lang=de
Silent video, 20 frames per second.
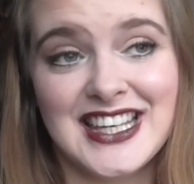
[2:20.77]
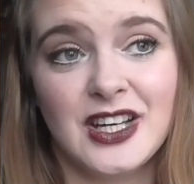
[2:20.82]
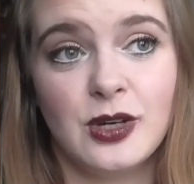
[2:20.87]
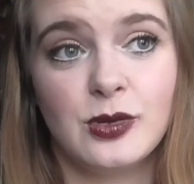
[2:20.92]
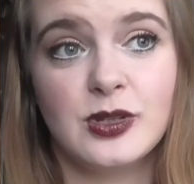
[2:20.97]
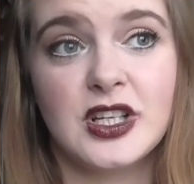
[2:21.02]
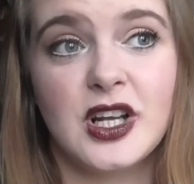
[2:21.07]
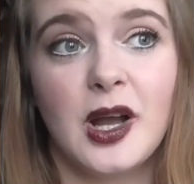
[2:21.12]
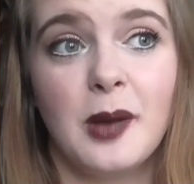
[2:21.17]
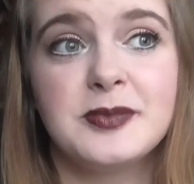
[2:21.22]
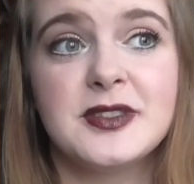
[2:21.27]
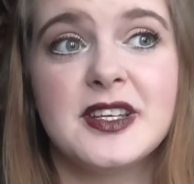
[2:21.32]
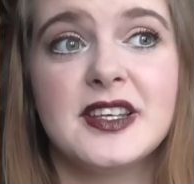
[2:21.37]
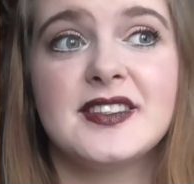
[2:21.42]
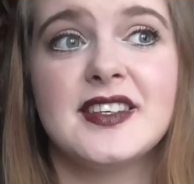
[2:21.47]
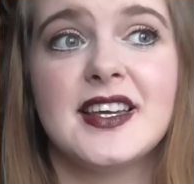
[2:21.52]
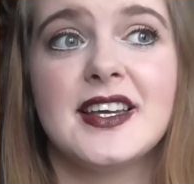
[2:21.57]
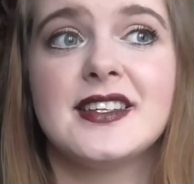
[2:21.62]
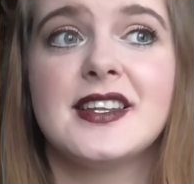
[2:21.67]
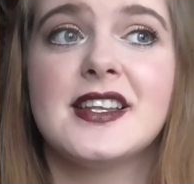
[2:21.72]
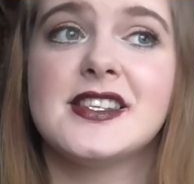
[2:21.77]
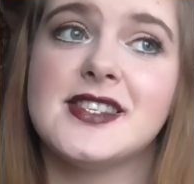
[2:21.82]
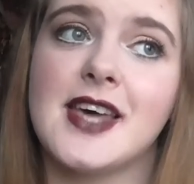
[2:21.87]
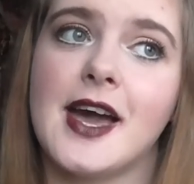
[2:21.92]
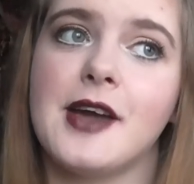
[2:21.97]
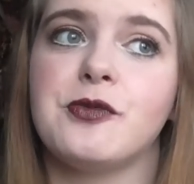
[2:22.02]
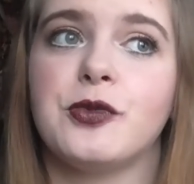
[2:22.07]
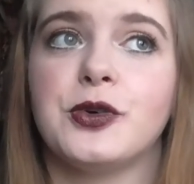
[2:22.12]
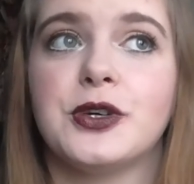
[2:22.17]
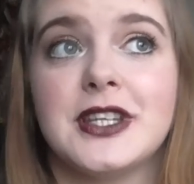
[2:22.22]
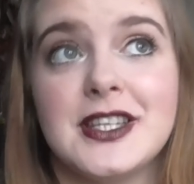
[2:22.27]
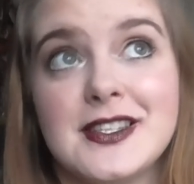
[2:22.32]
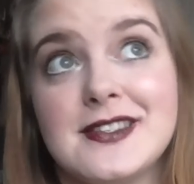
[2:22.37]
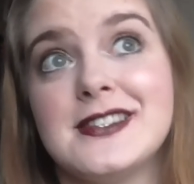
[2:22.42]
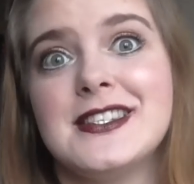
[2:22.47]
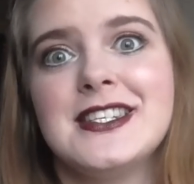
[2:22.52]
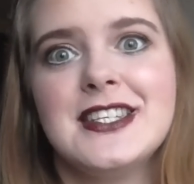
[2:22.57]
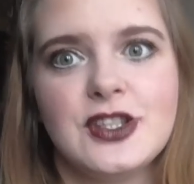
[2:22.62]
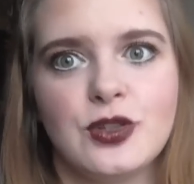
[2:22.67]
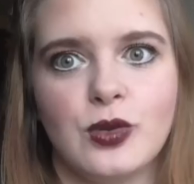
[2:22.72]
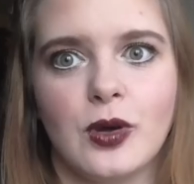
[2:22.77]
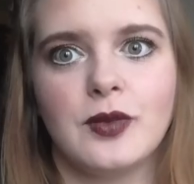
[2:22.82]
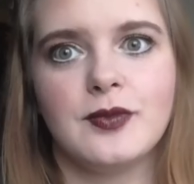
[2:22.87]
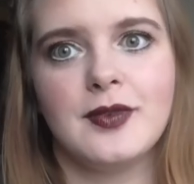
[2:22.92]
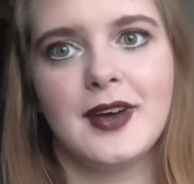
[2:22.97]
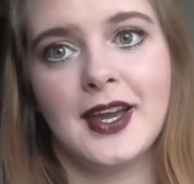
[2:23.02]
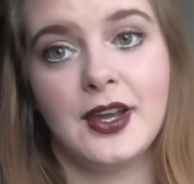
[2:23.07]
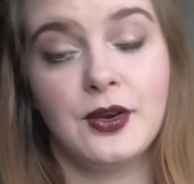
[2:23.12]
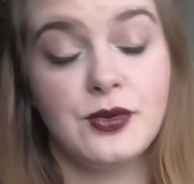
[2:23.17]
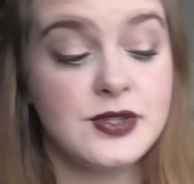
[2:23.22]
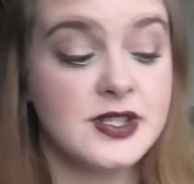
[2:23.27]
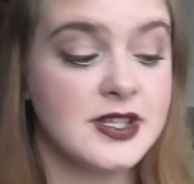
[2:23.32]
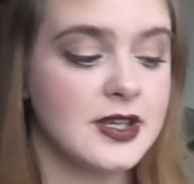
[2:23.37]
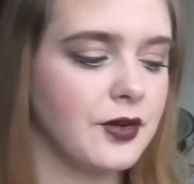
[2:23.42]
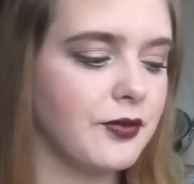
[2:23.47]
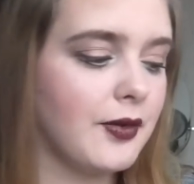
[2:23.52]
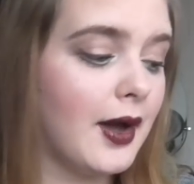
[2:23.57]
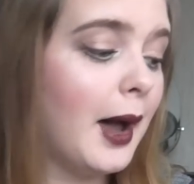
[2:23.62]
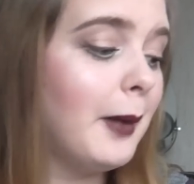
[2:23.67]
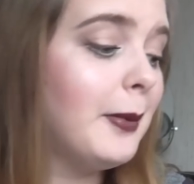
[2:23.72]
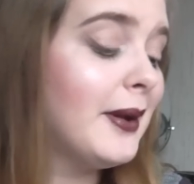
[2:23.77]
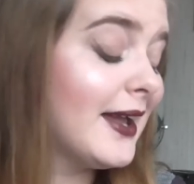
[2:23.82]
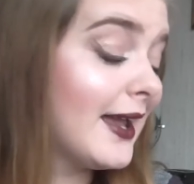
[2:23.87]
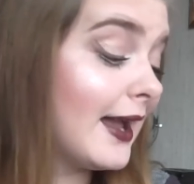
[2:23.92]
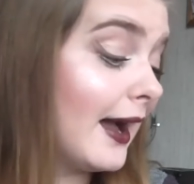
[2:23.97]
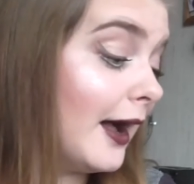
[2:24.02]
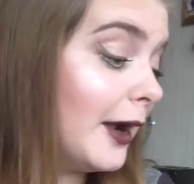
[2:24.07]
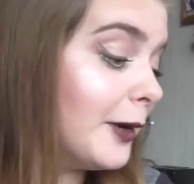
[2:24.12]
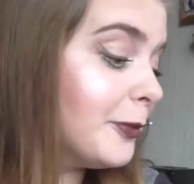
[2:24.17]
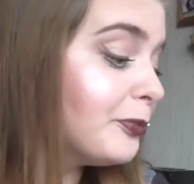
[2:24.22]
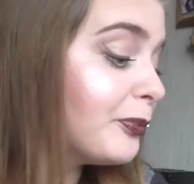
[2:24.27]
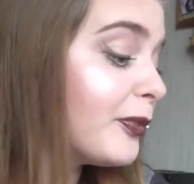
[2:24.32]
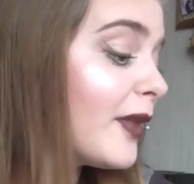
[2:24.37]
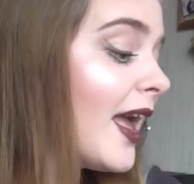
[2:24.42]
Und ich glaube, dass der in der Zeit, wo ich jetzt nicht dort war, reduziert war. Aber egal.